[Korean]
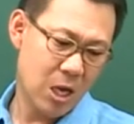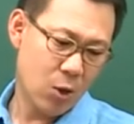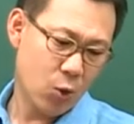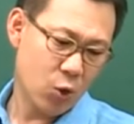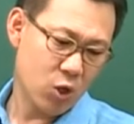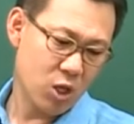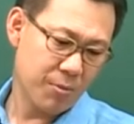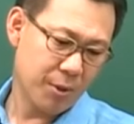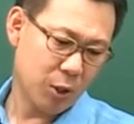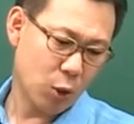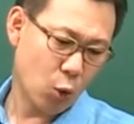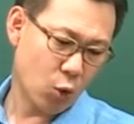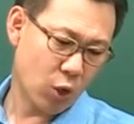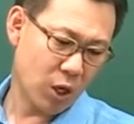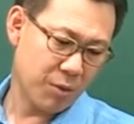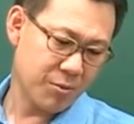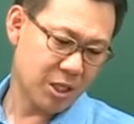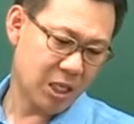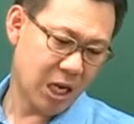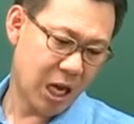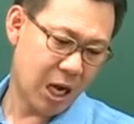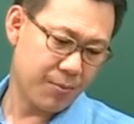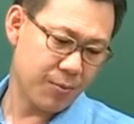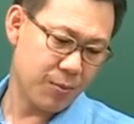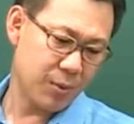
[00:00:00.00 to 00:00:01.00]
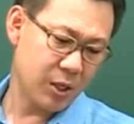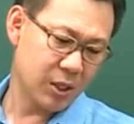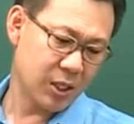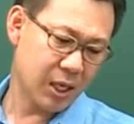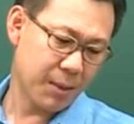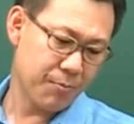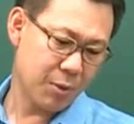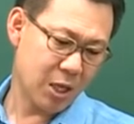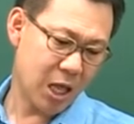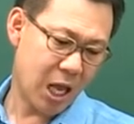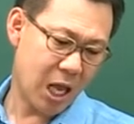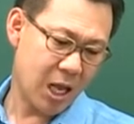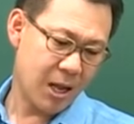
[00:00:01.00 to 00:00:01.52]
그 다음에 동그라
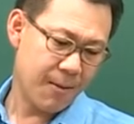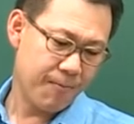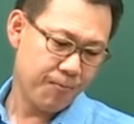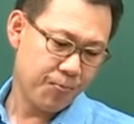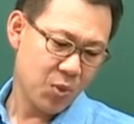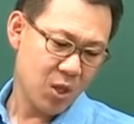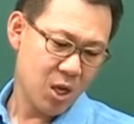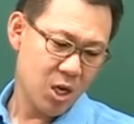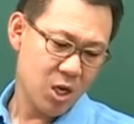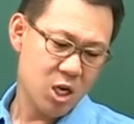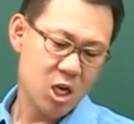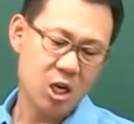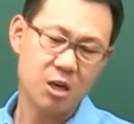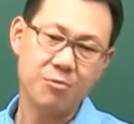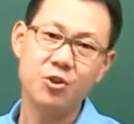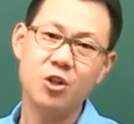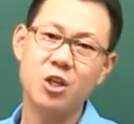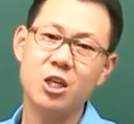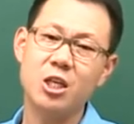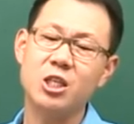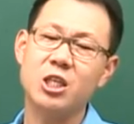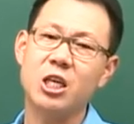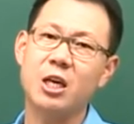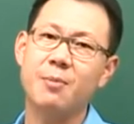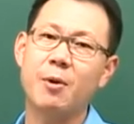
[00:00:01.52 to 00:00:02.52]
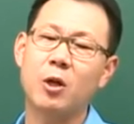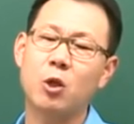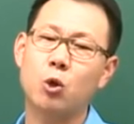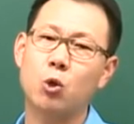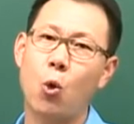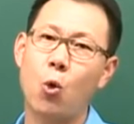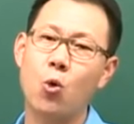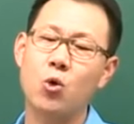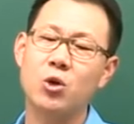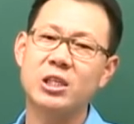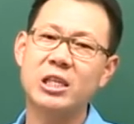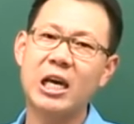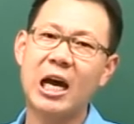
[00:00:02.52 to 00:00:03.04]
3번에 여러분들이 이제 뭐
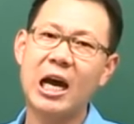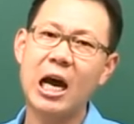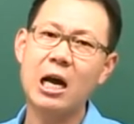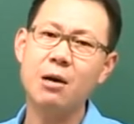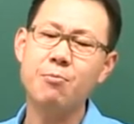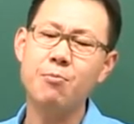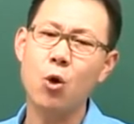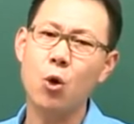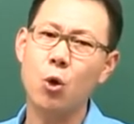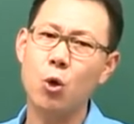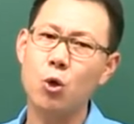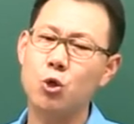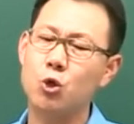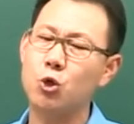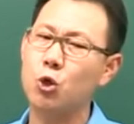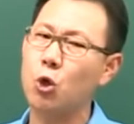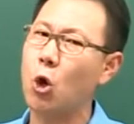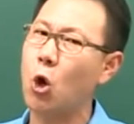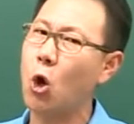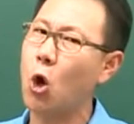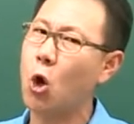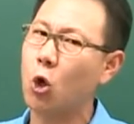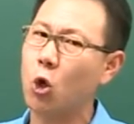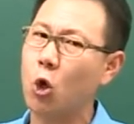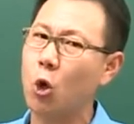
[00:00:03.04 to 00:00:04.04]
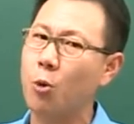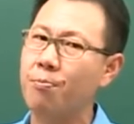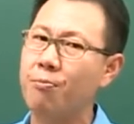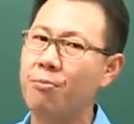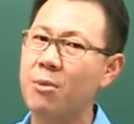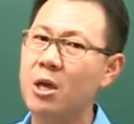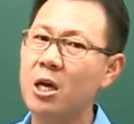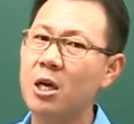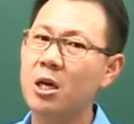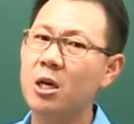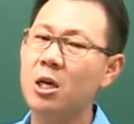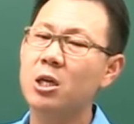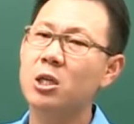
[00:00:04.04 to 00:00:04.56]
동사강목을 조금
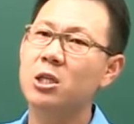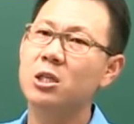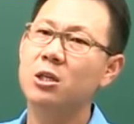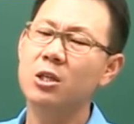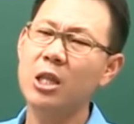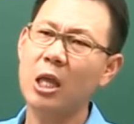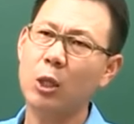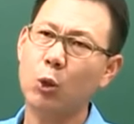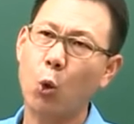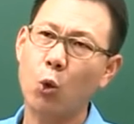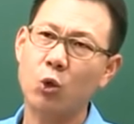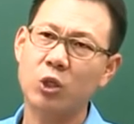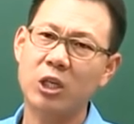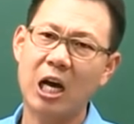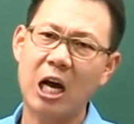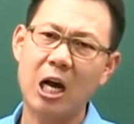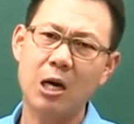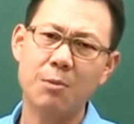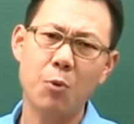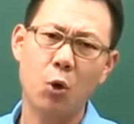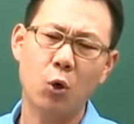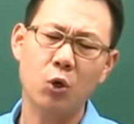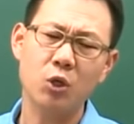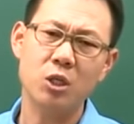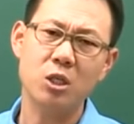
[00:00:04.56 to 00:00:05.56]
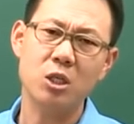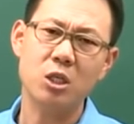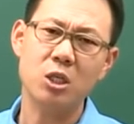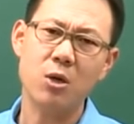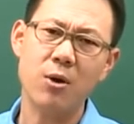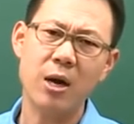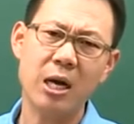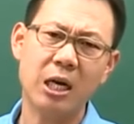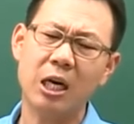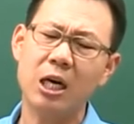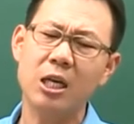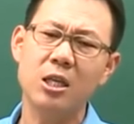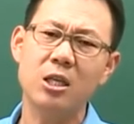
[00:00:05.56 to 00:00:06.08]
근데 동사강목은
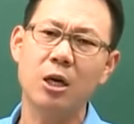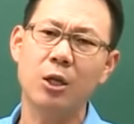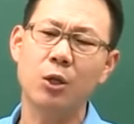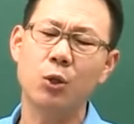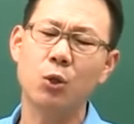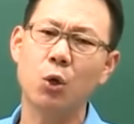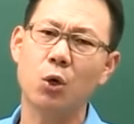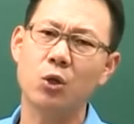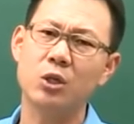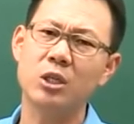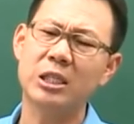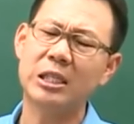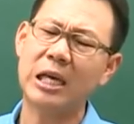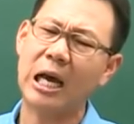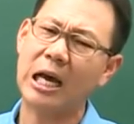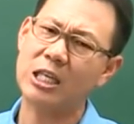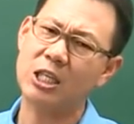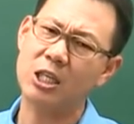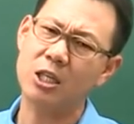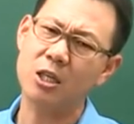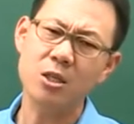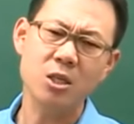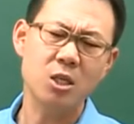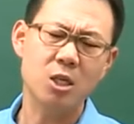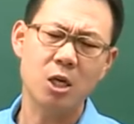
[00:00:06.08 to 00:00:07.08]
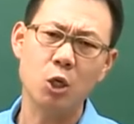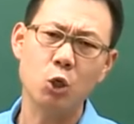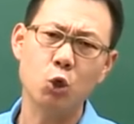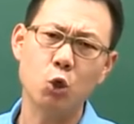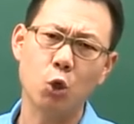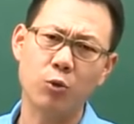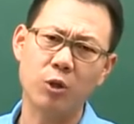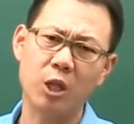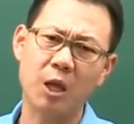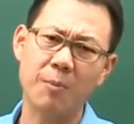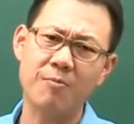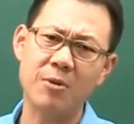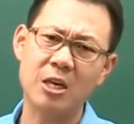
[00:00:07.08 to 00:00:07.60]
정확한 연도는 사실은
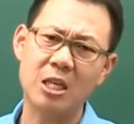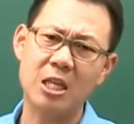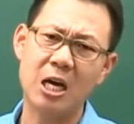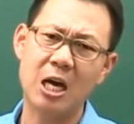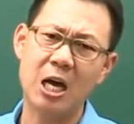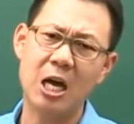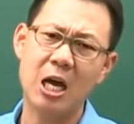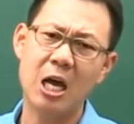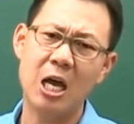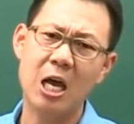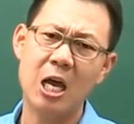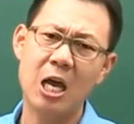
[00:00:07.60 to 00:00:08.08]
정조 때입니다.